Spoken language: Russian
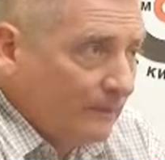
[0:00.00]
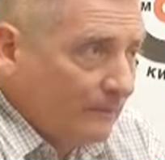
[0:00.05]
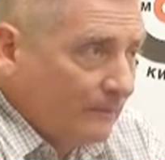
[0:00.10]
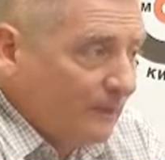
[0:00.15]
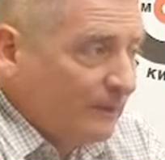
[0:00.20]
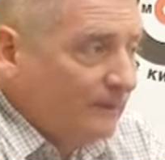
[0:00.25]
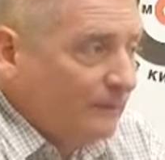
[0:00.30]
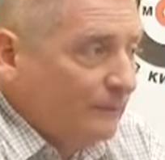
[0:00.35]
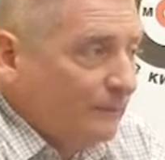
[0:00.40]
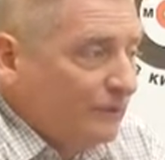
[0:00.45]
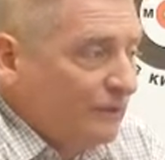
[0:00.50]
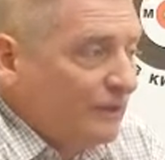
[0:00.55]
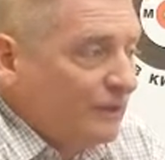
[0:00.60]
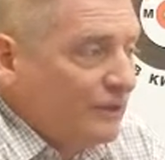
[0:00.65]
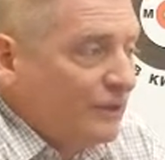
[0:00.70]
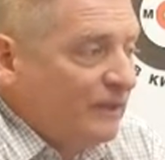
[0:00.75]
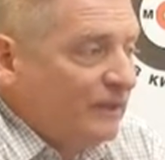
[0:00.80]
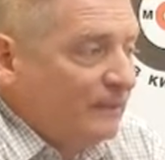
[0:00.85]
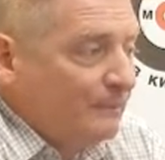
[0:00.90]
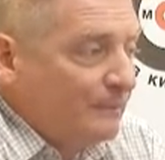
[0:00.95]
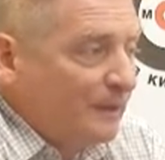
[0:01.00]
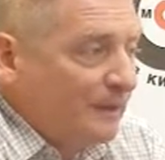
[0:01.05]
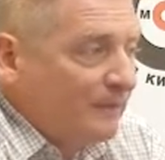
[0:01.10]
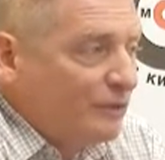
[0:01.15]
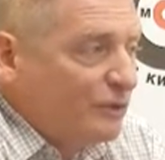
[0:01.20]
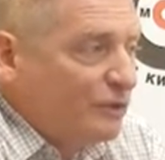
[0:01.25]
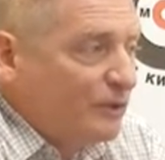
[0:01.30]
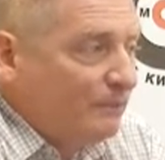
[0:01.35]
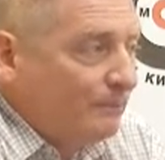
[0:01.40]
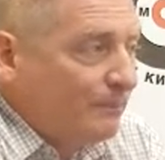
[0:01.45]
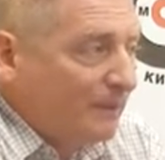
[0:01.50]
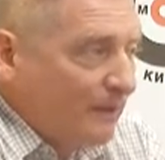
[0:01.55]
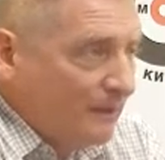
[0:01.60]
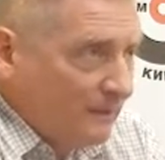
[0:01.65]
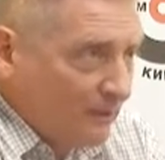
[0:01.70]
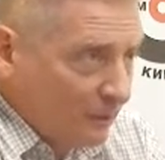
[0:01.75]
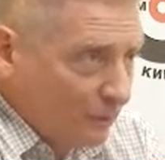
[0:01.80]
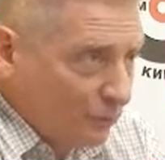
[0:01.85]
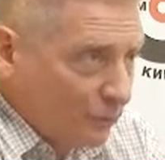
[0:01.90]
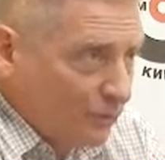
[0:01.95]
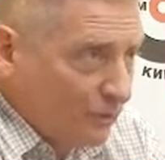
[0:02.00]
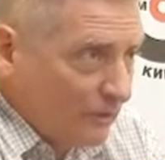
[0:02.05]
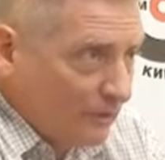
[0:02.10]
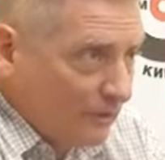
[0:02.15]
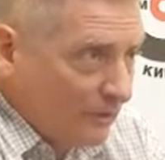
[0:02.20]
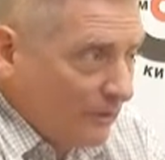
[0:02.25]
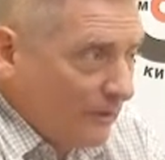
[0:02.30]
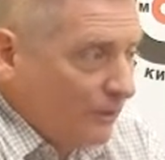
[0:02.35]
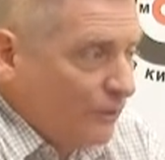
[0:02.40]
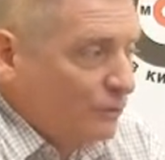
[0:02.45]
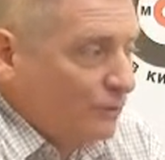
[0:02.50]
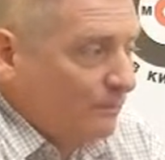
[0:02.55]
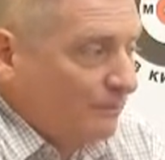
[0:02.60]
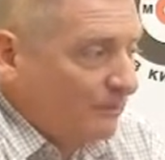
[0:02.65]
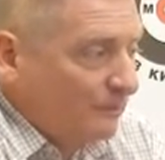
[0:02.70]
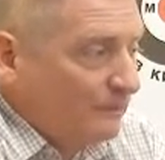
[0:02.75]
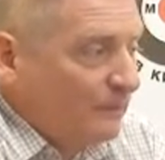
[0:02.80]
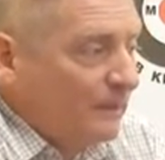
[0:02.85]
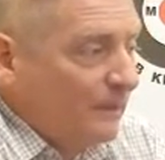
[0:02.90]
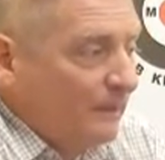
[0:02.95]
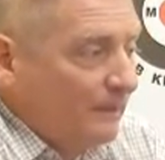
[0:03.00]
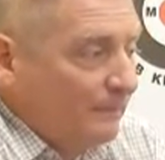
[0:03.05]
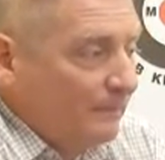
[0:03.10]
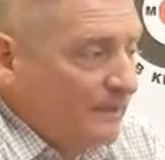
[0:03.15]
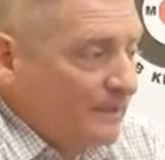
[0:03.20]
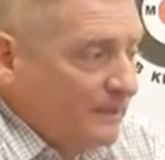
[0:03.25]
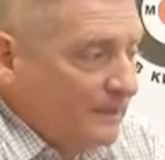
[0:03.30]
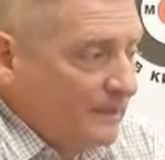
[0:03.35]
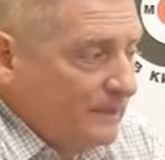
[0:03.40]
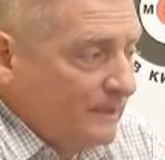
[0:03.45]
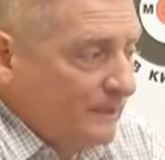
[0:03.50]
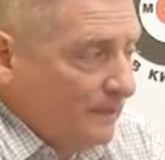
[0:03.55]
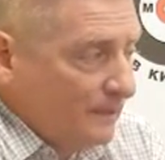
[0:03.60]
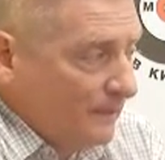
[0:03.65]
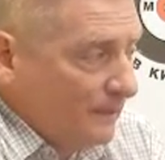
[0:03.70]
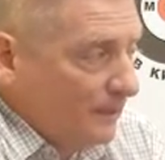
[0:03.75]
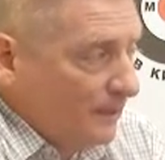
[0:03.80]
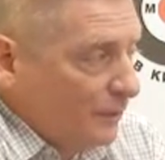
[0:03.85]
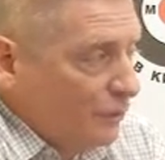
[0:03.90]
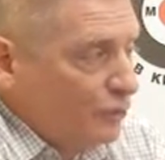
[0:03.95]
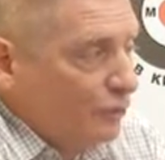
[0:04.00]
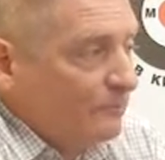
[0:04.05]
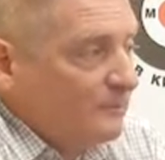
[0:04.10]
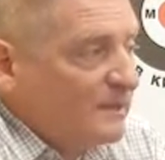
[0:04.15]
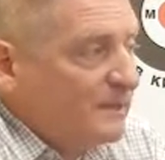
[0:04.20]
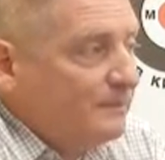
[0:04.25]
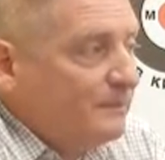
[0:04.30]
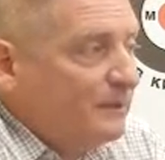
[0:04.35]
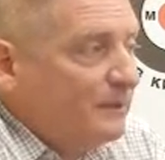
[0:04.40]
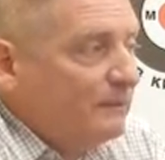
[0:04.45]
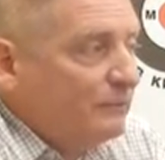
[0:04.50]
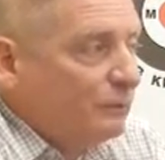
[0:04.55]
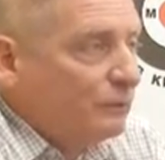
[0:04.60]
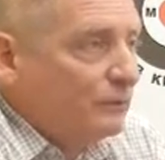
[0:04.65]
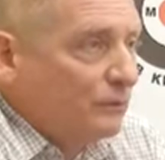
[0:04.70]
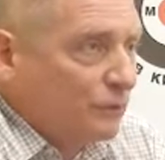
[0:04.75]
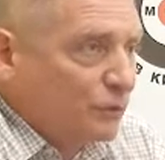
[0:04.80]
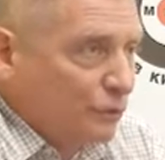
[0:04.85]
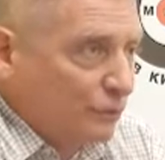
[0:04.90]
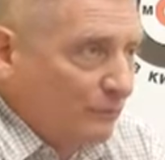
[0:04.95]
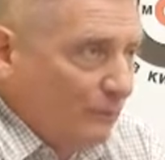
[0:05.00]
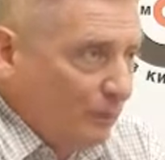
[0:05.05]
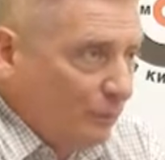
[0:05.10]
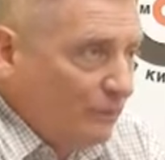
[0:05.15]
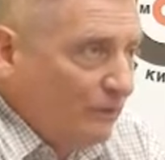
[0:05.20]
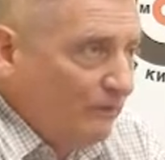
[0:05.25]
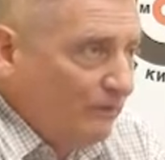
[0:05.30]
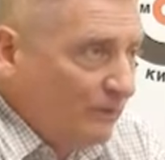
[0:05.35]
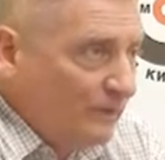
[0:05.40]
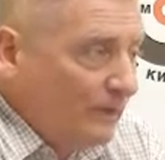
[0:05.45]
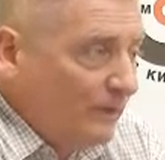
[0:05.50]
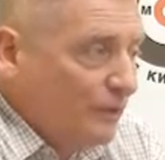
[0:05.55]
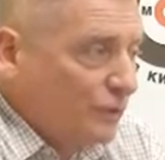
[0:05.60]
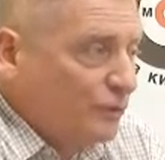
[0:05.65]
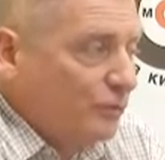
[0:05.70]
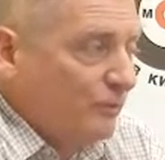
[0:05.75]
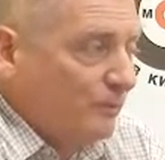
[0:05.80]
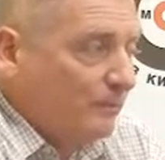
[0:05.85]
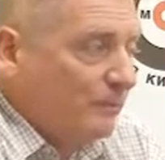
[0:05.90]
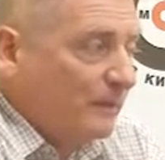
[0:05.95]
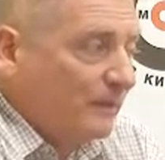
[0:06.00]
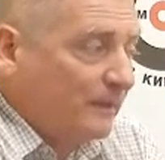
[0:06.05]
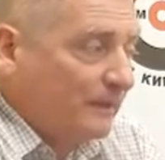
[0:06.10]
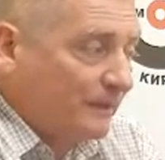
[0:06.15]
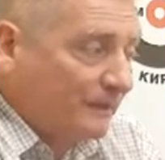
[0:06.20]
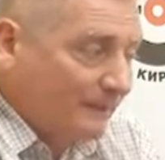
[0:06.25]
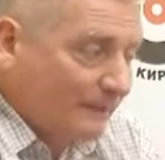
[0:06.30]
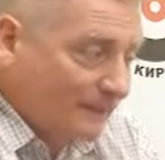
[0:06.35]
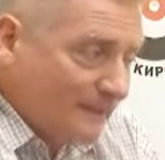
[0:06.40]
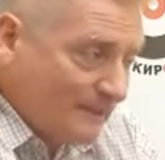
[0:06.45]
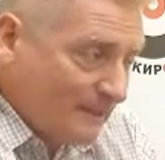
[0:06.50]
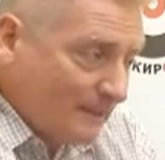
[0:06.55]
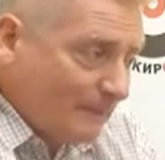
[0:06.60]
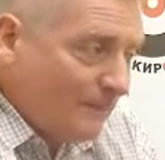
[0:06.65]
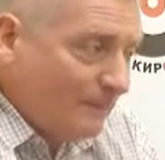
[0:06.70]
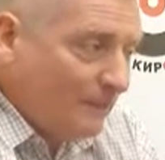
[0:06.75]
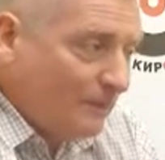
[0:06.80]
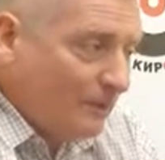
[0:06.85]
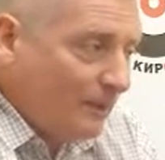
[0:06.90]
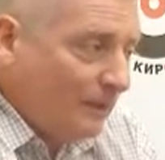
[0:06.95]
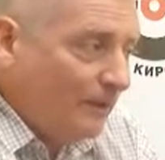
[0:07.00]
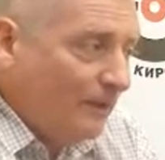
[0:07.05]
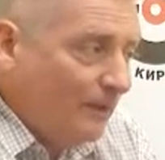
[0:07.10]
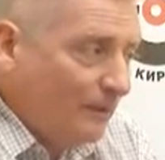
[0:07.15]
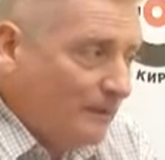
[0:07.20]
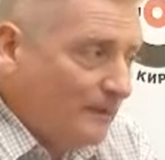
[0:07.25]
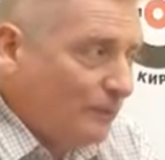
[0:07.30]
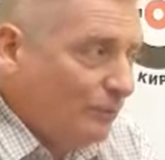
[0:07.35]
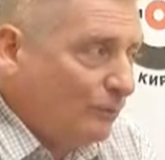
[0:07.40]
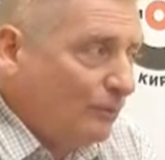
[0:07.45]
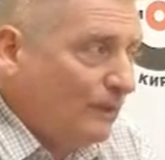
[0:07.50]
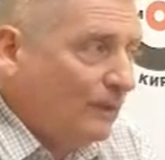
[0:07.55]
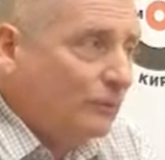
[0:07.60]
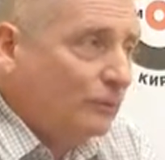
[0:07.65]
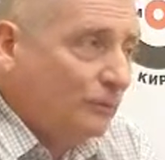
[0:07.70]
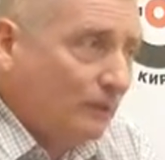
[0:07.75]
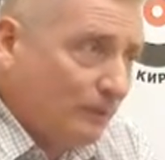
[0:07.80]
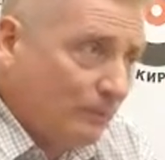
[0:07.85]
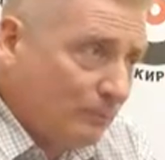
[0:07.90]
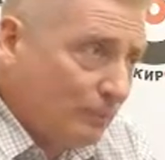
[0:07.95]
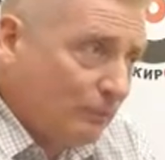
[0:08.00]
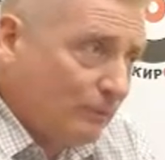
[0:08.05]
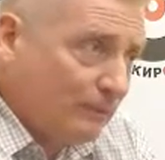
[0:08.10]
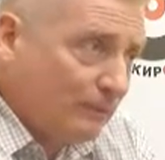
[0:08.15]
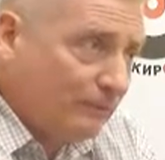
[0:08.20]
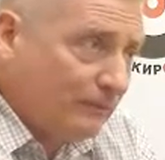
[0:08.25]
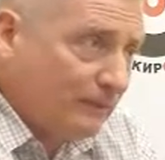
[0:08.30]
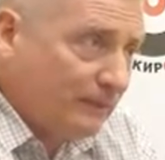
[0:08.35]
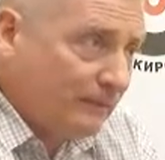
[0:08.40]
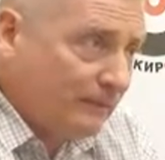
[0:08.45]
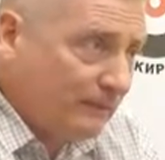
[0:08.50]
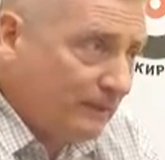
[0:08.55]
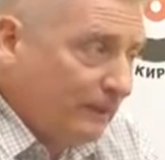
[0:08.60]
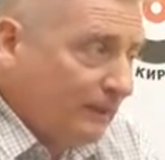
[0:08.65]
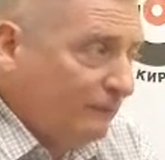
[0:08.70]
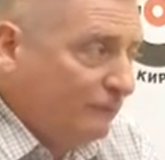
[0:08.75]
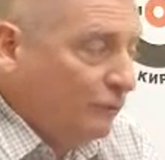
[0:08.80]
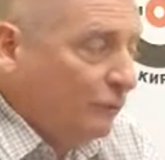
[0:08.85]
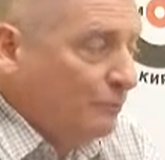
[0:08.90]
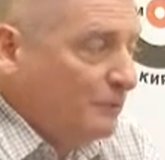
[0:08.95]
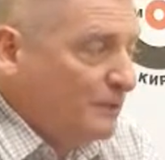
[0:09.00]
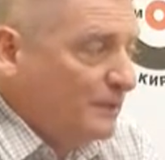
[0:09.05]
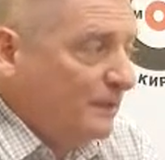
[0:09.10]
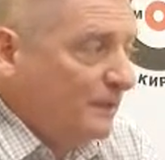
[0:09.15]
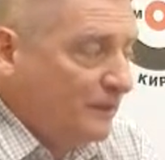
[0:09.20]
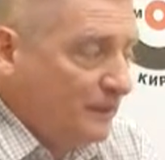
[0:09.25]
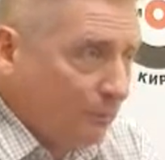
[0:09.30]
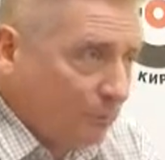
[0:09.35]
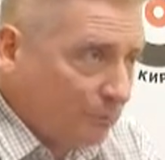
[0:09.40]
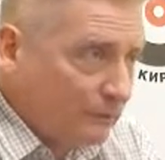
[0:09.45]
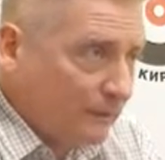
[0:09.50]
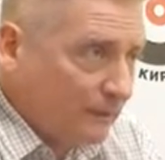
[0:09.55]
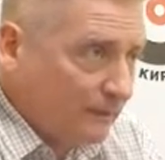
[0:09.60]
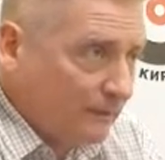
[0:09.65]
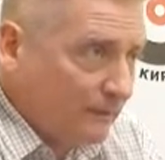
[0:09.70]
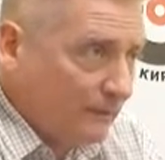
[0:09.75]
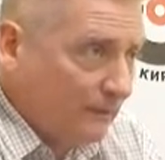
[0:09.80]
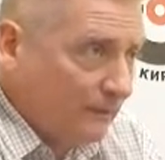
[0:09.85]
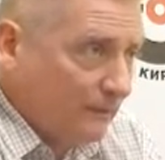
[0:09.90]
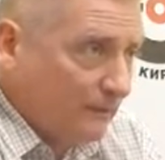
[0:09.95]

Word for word: Мало того, это даже это правящей партии нужно – чтобы была оппозиция, чтобы, вот, чтобы люди видели, что, ребята, на самом деле есть люди, которые против этого, в том числе и депутаты.